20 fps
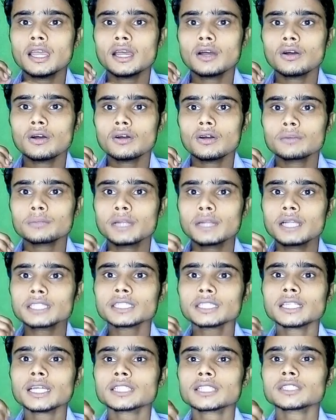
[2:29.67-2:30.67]
और
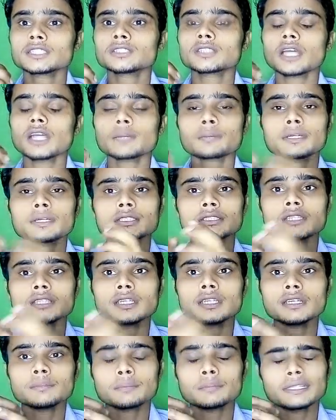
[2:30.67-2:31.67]
ब्राज़ील ऐसे चार
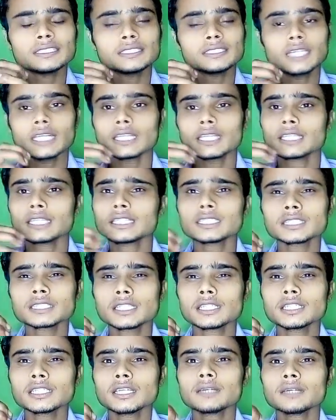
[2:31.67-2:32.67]
पांच ज़्यादा देश
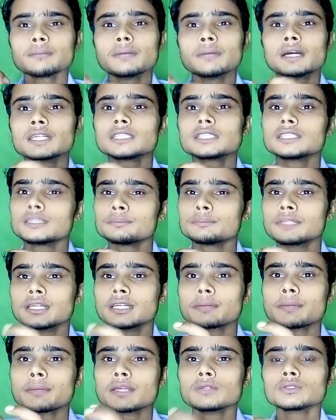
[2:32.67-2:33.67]
नहीं है बाकी सब जगह
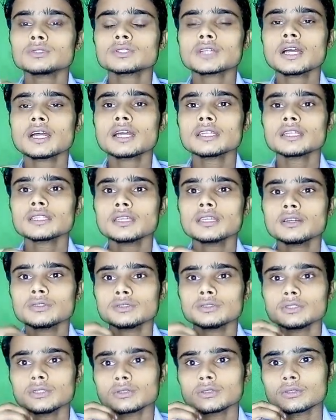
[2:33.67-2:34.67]
बैन हो चुका है
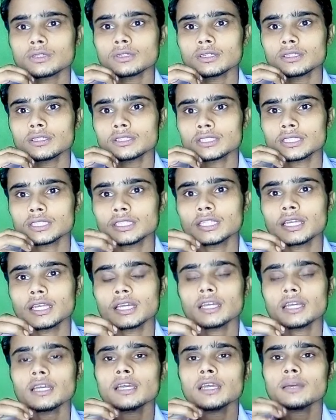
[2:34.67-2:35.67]
चीन
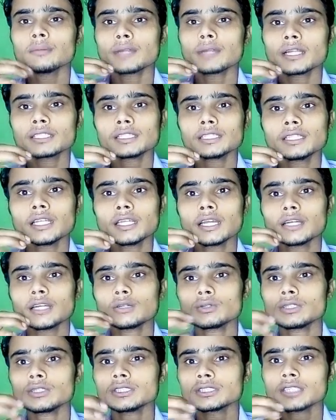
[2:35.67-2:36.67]
है ब्राज़ील है
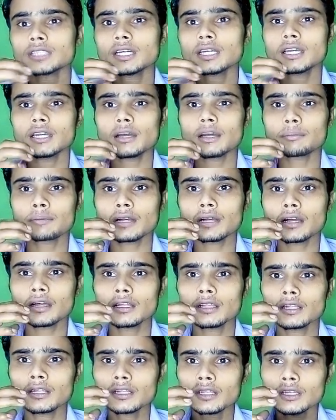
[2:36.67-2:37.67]
इंडोनेशिया है आपका
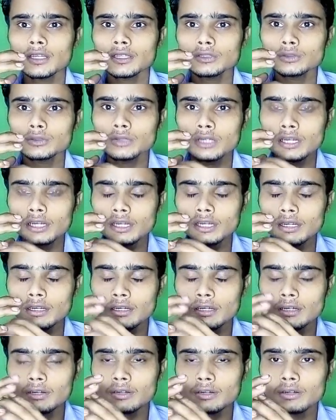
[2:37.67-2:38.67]
जो है
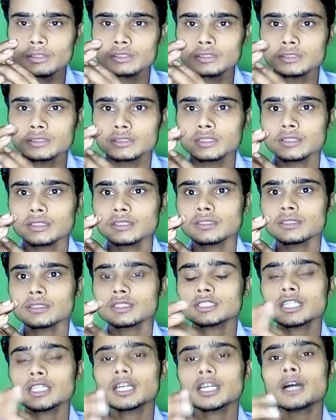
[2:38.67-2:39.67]
और इसके
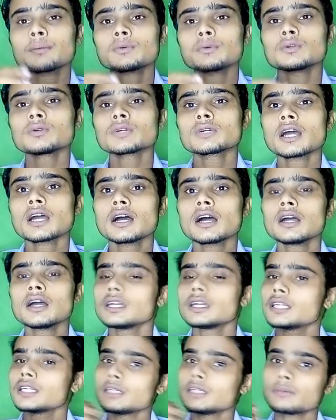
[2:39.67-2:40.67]
सिंगापुर हो गया
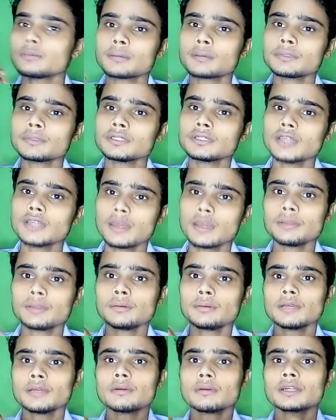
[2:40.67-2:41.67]
इनमें अभी
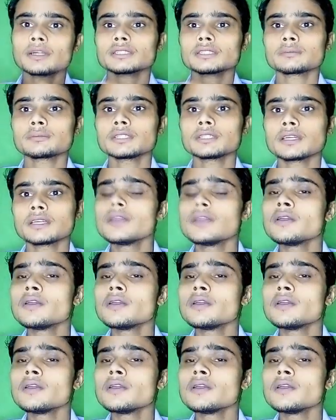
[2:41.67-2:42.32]
अवेलेबल है व्हाट्सअप ठीक है